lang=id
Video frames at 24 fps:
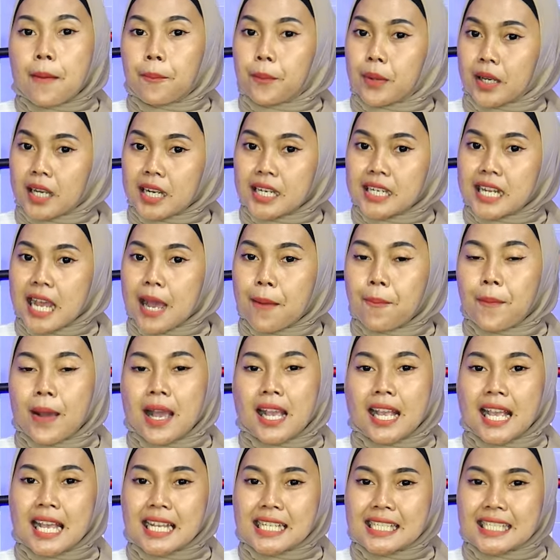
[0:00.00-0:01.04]
peredam
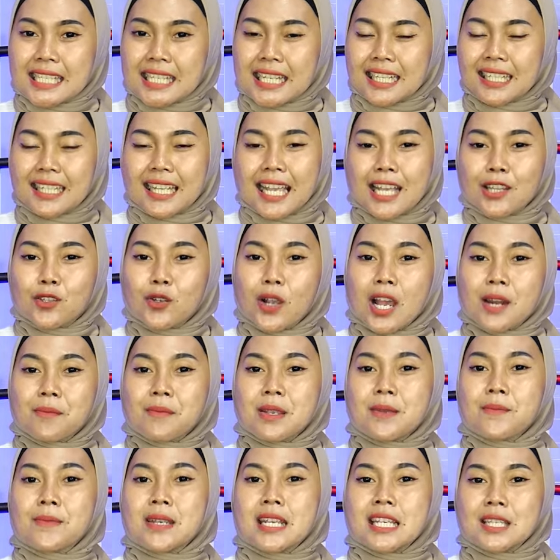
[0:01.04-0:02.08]
magazin, gantungan
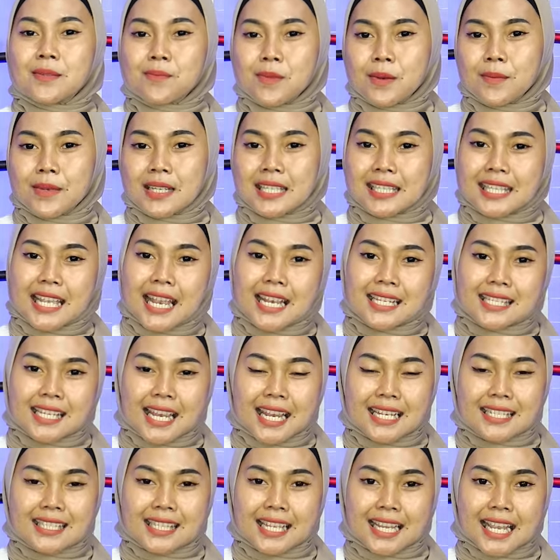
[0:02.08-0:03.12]
mimis, mimis tes,
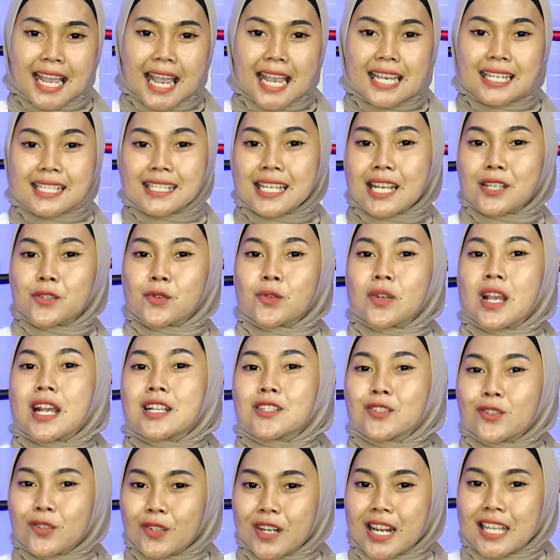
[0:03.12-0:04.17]
STKS dan
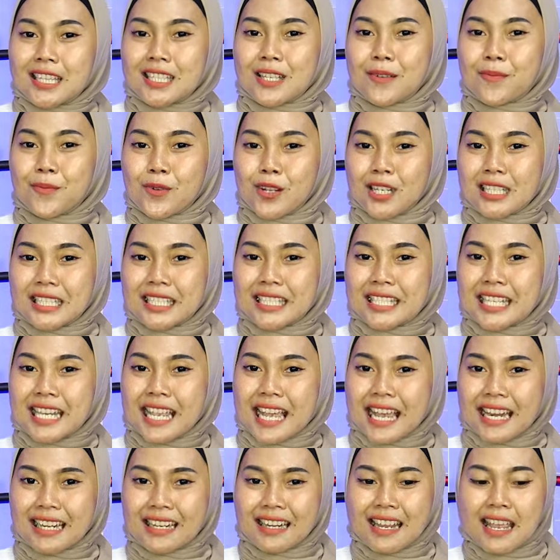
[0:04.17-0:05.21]
juga surat
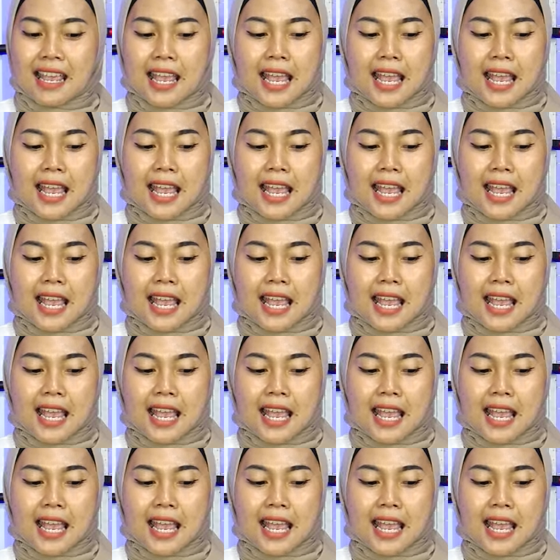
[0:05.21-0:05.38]
kepolisian.